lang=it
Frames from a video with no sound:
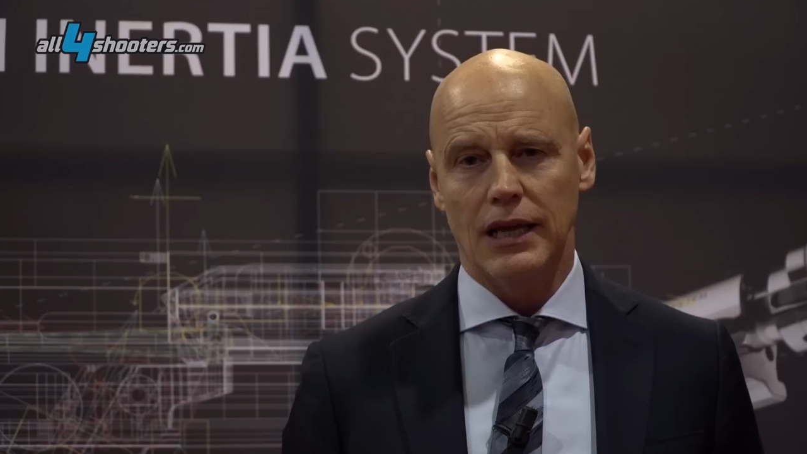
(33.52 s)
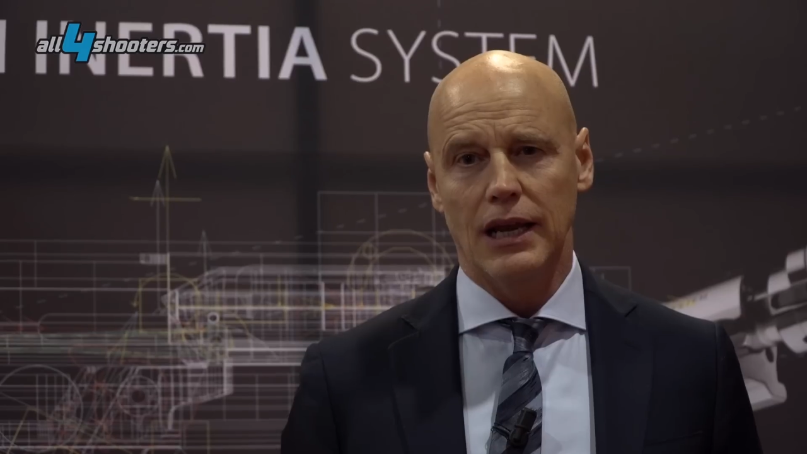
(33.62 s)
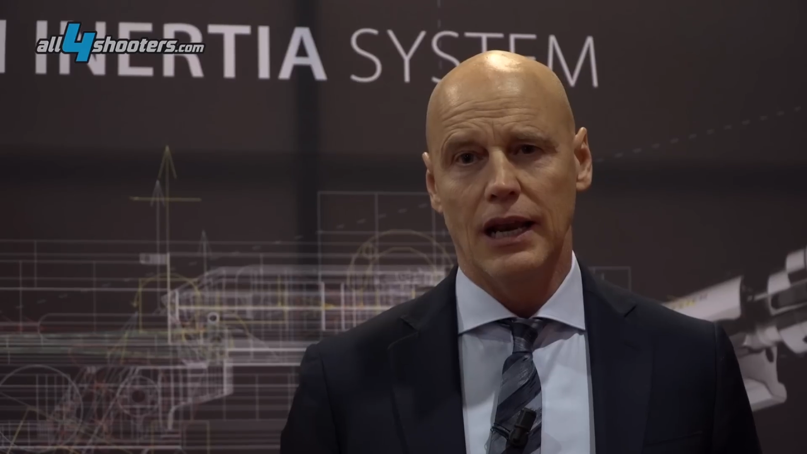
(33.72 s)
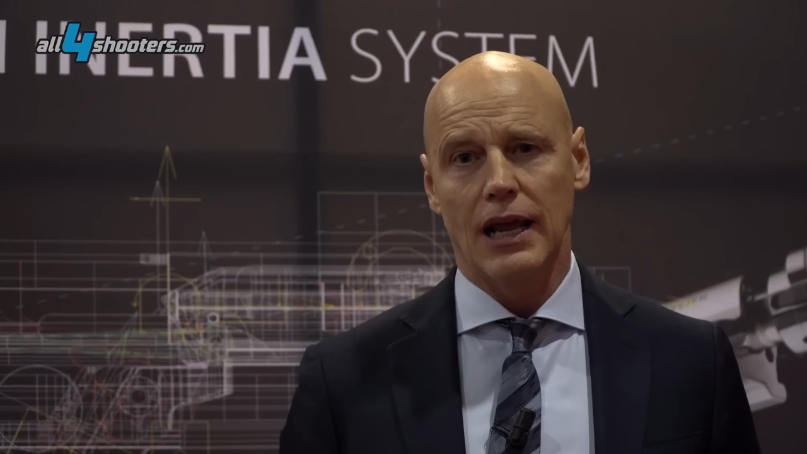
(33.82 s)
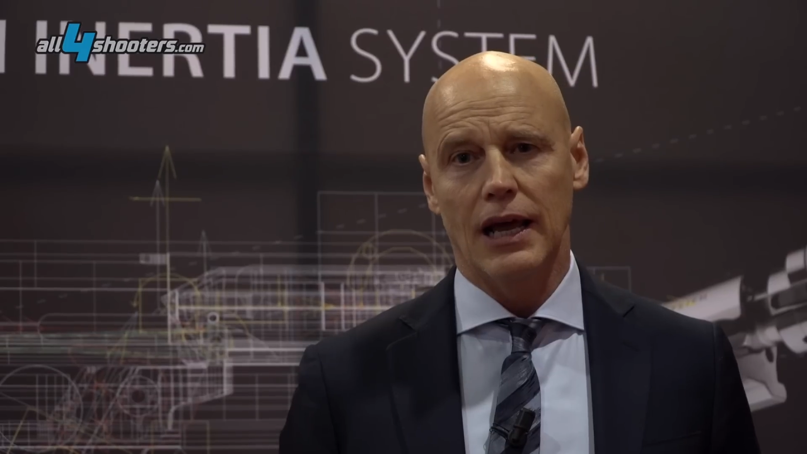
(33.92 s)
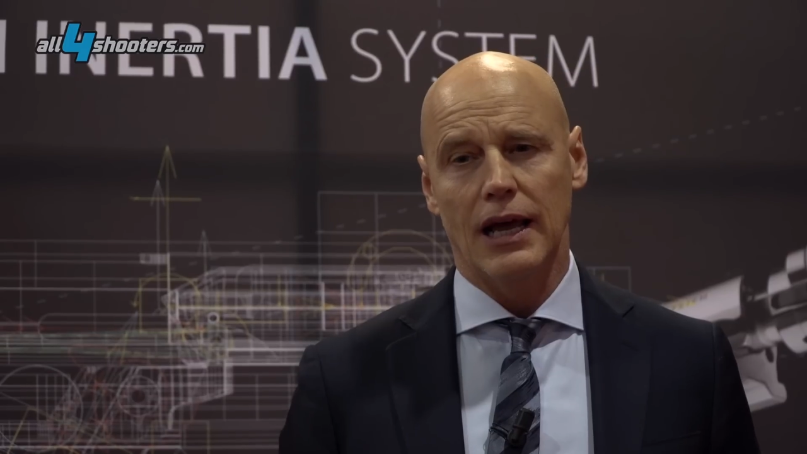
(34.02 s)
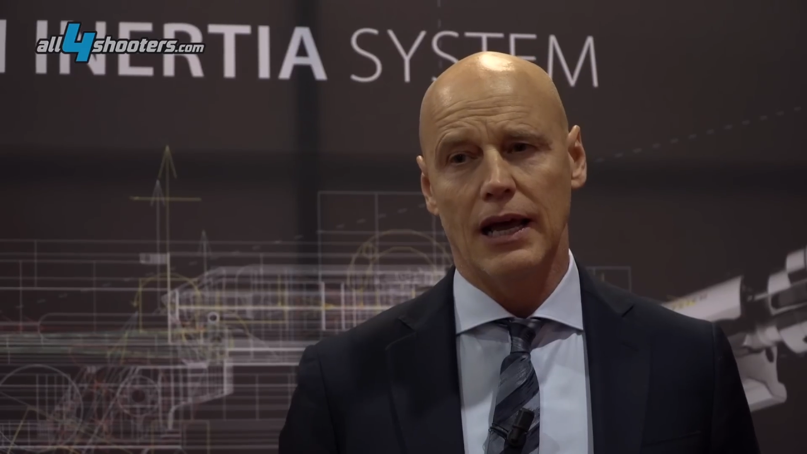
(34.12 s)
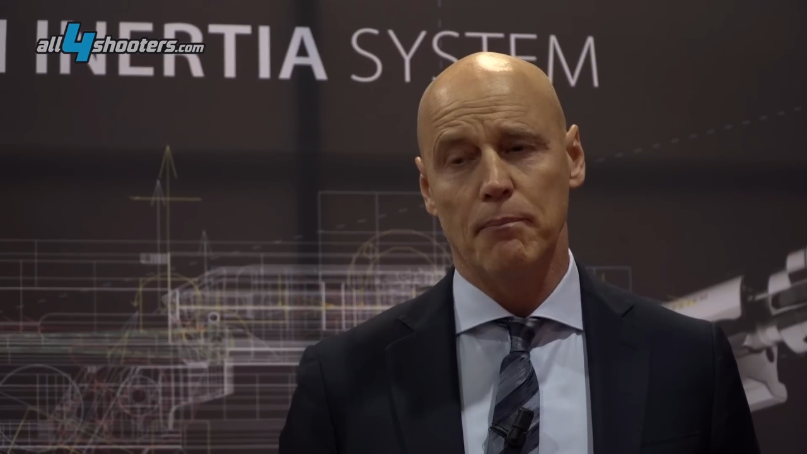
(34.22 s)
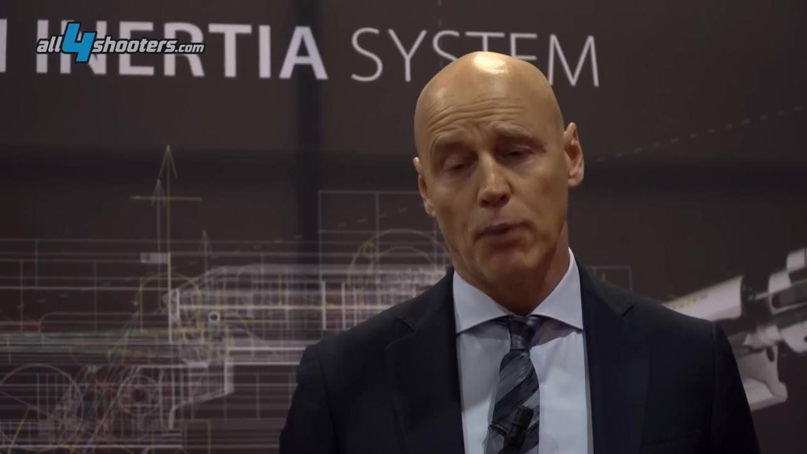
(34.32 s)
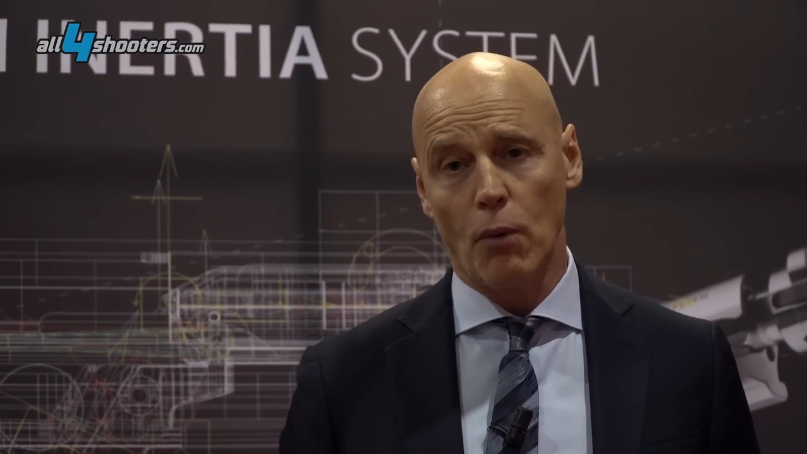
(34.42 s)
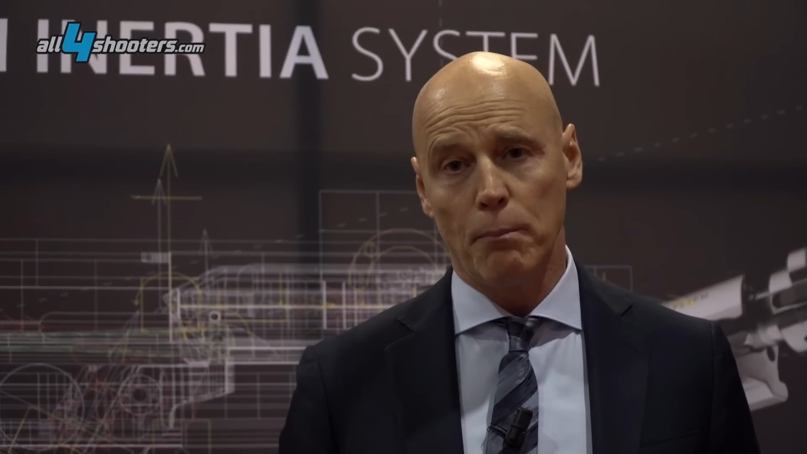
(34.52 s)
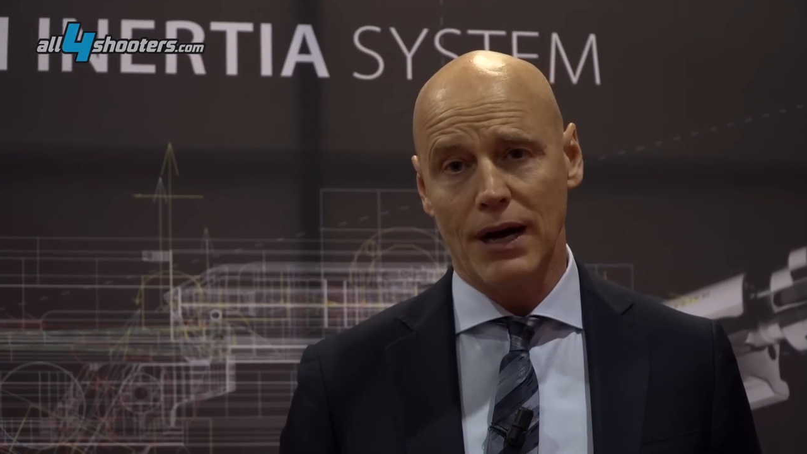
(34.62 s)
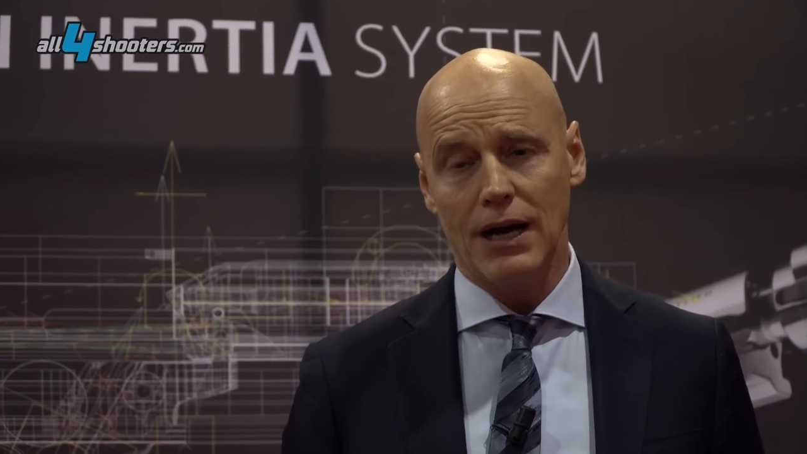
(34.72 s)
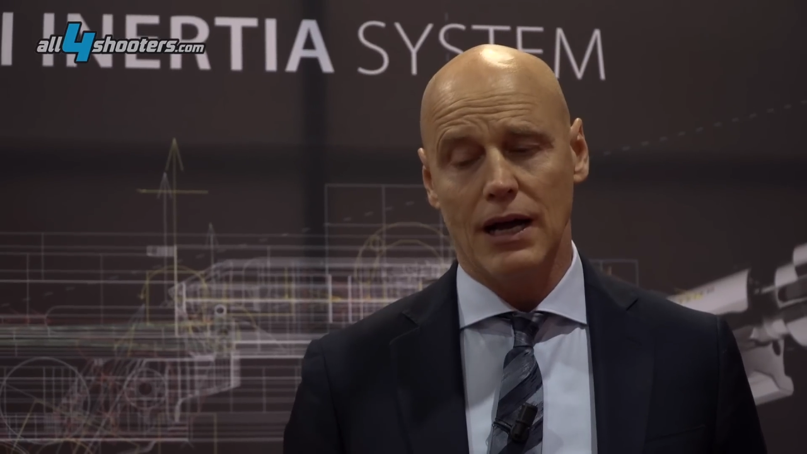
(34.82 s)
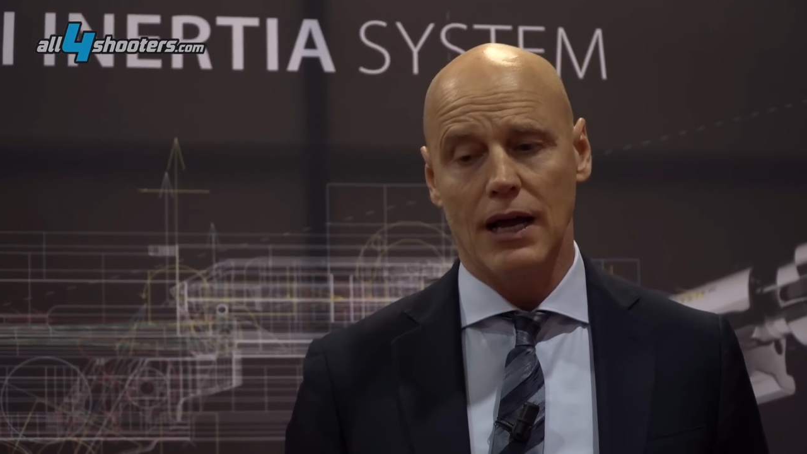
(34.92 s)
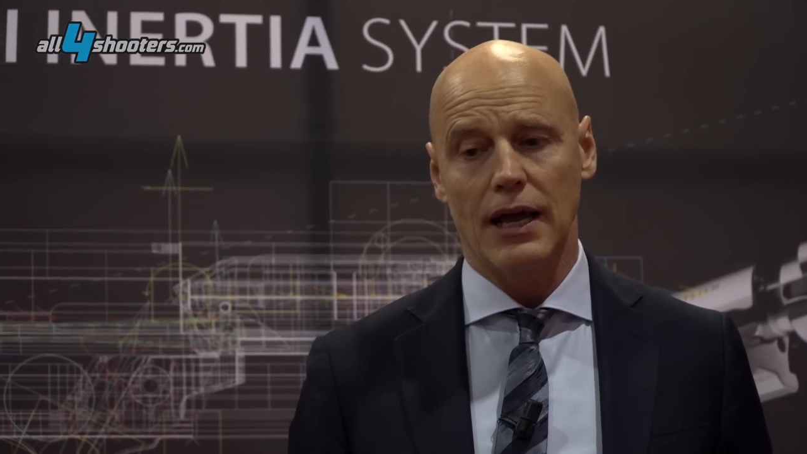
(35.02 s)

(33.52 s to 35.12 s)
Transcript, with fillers: il eh, pompa